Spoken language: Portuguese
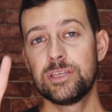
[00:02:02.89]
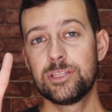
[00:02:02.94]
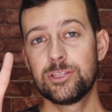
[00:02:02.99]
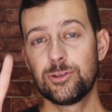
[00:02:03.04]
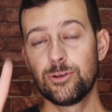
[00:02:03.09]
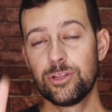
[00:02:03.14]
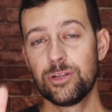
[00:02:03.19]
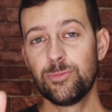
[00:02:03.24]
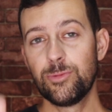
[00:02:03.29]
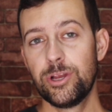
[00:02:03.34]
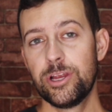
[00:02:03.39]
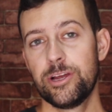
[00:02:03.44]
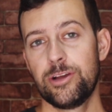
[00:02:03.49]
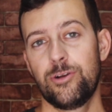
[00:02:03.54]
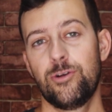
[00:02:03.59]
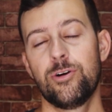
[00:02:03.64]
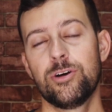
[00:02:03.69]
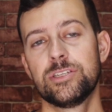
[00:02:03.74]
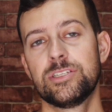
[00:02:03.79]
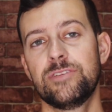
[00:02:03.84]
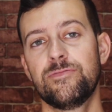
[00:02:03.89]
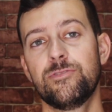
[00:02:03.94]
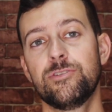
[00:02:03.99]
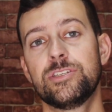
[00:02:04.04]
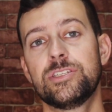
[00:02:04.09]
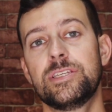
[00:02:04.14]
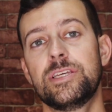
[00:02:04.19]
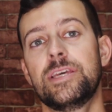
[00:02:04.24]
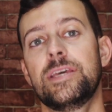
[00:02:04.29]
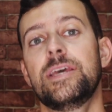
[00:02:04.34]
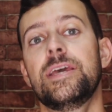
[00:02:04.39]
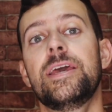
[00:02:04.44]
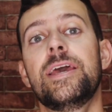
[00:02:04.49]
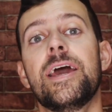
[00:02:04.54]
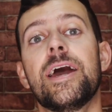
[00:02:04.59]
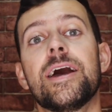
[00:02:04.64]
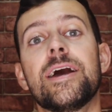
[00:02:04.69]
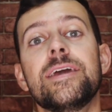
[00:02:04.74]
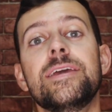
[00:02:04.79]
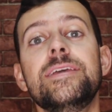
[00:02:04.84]
que toda mulher gosta em você
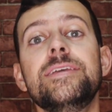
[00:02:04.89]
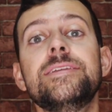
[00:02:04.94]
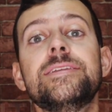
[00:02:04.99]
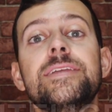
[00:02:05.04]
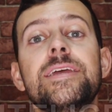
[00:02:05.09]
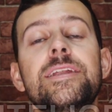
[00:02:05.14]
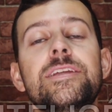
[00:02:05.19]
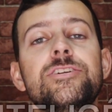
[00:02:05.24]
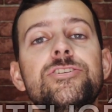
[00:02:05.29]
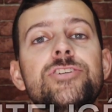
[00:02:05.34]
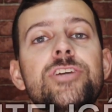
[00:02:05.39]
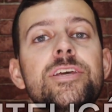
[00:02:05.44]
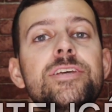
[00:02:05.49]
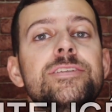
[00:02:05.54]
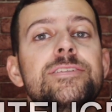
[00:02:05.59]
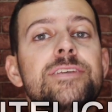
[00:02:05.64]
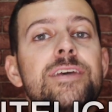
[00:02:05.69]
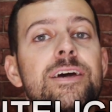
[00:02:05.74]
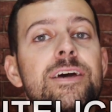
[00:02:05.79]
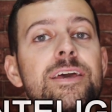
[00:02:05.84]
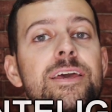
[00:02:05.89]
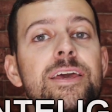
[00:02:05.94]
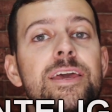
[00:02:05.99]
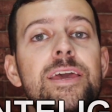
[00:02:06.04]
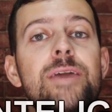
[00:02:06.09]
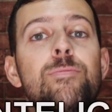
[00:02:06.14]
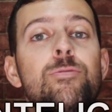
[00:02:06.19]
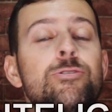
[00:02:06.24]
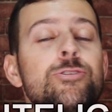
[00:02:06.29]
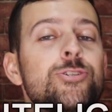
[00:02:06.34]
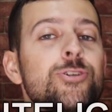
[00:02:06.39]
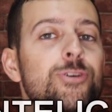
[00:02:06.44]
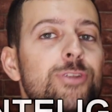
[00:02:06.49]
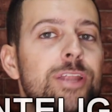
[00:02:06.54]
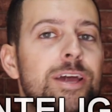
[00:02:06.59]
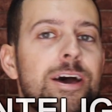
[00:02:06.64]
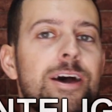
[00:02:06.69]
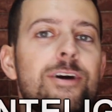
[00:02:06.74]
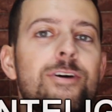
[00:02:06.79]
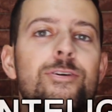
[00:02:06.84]
é a inteligência
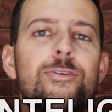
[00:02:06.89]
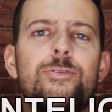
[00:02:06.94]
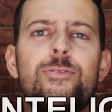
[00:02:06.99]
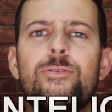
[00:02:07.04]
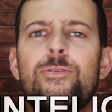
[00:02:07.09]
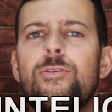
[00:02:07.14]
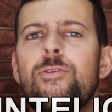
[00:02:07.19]
emocional.